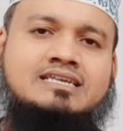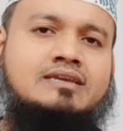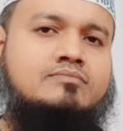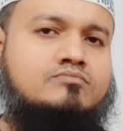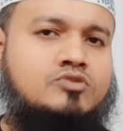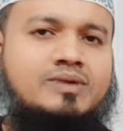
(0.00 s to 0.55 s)
যেই
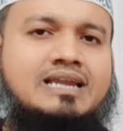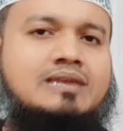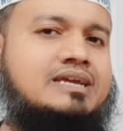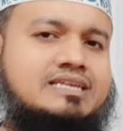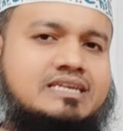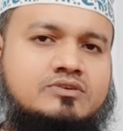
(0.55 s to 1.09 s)
মোবাইল
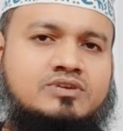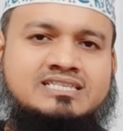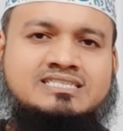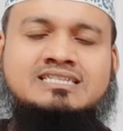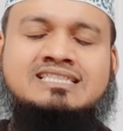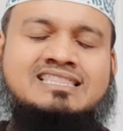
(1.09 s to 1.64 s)
ব্যাংকিং
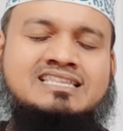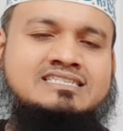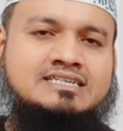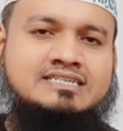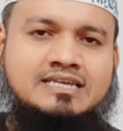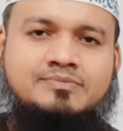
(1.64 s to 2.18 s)
রয়েছে তাদের
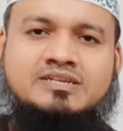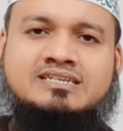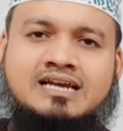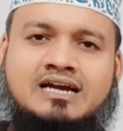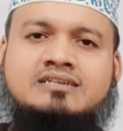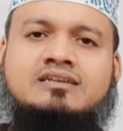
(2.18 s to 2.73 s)
যে ডেবিট
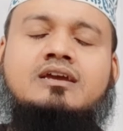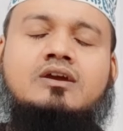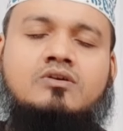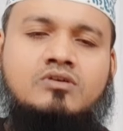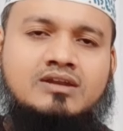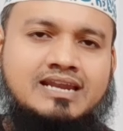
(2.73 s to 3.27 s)
কার্ড
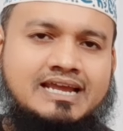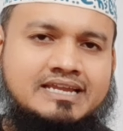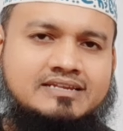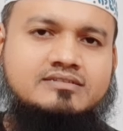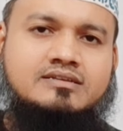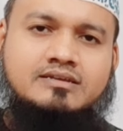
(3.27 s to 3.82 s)
অনলাইন
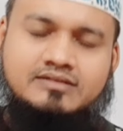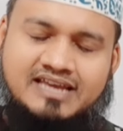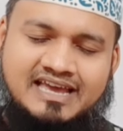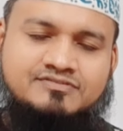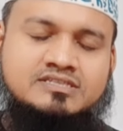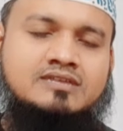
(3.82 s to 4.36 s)

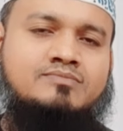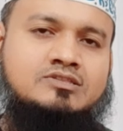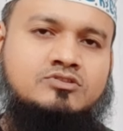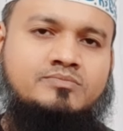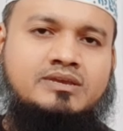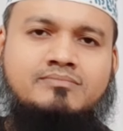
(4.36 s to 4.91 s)
অ্যাপসের
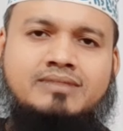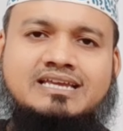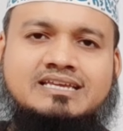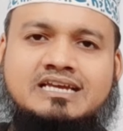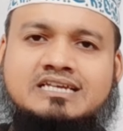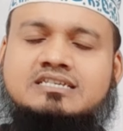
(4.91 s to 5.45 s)
মাধ্যমে মাই
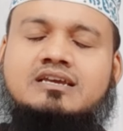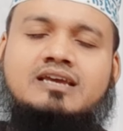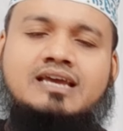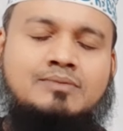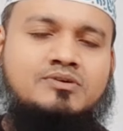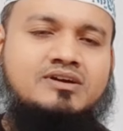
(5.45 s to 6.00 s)
ক্যাশ
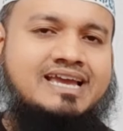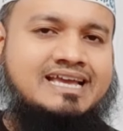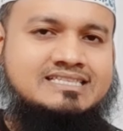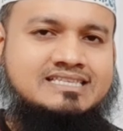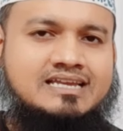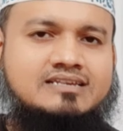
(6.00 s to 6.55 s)
এবং
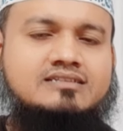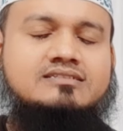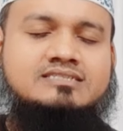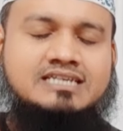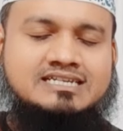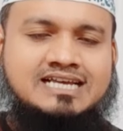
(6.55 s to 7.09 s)
এজেন
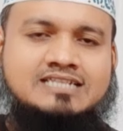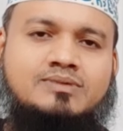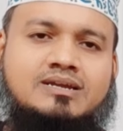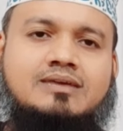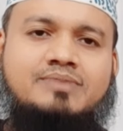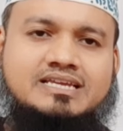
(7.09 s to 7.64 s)
যে
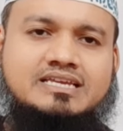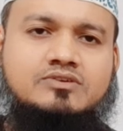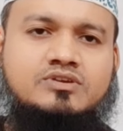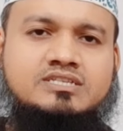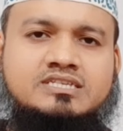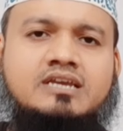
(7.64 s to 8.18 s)
ডাচবাংলা ব্যাংকিং
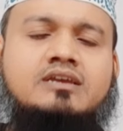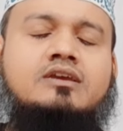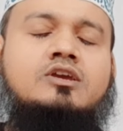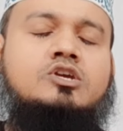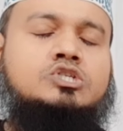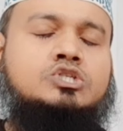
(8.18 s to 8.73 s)
রয়েছে
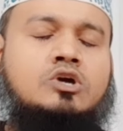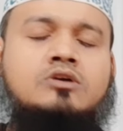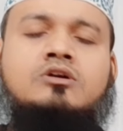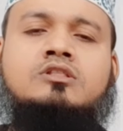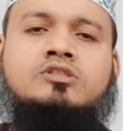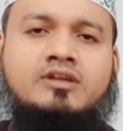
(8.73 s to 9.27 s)

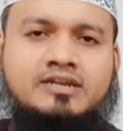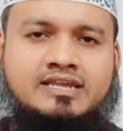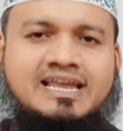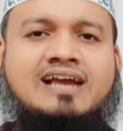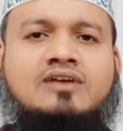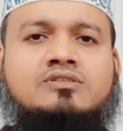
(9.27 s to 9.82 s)
সকল ধরনের
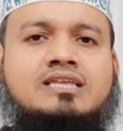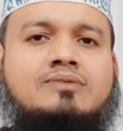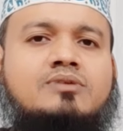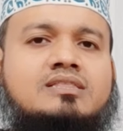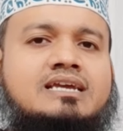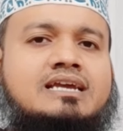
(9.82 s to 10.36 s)
এক কথায়
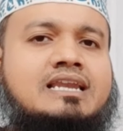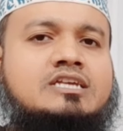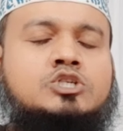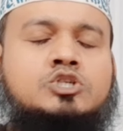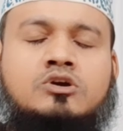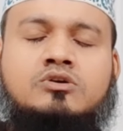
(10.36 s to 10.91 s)
বলতে গেলে
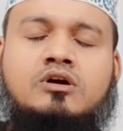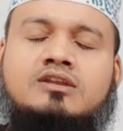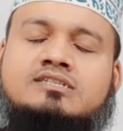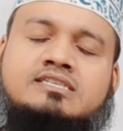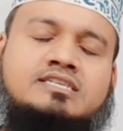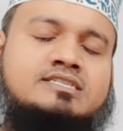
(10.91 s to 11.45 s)
সকল
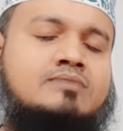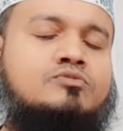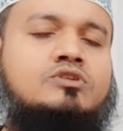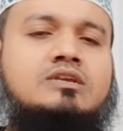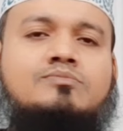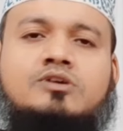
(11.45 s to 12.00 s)

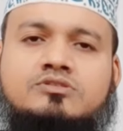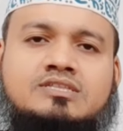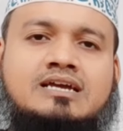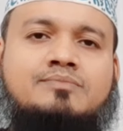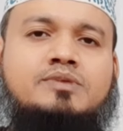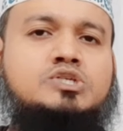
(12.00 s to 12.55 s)
সিস্টেমগুলি বন্ধ
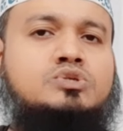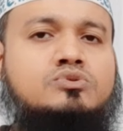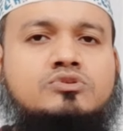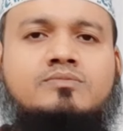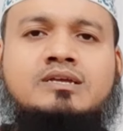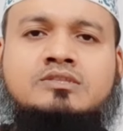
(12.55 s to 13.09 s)
থাকবে
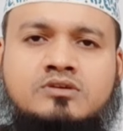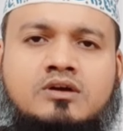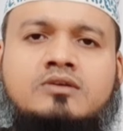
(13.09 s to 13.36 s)
শুধুমাত্র